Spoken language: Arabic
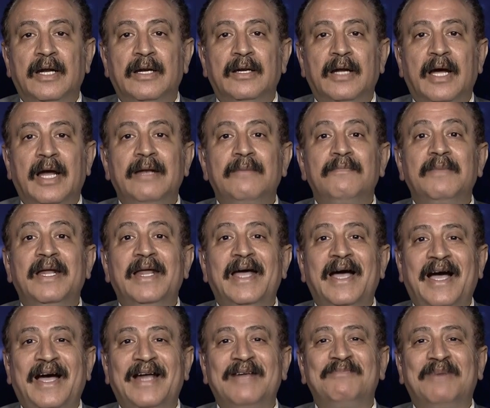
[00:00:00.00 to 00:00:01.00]
أنا أشكرك
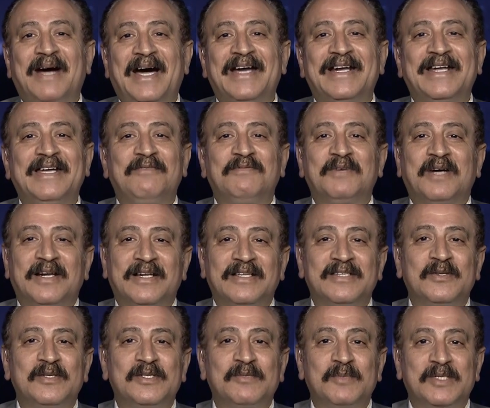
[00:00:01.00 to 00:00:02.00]
يعني البحرية في قناة
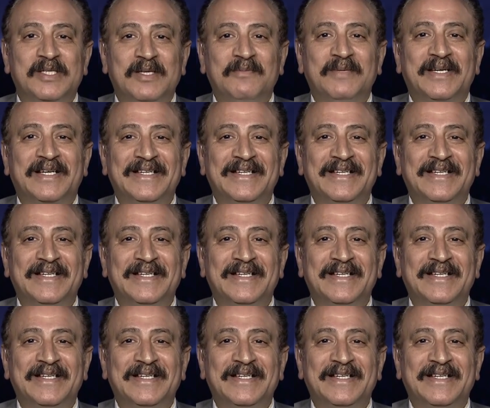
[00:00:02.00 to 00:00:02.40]
السويس نعم